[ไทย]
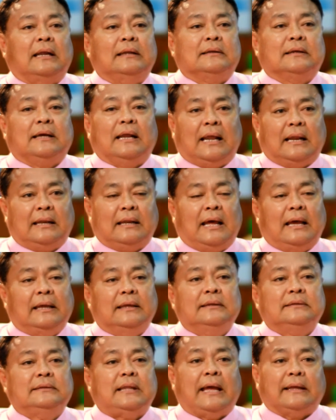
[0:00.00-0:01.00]
กันขนาดไหน
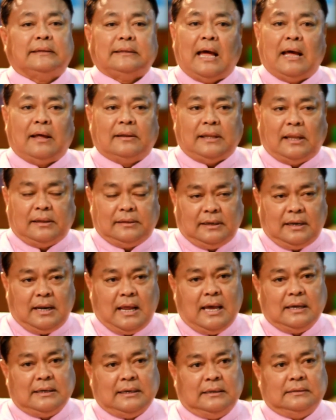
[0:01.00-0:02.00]
แตกต่างศาส
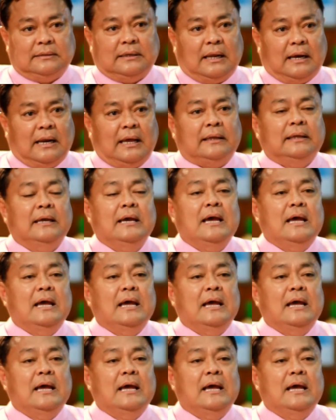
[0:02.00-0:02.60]
นากันอย่างไร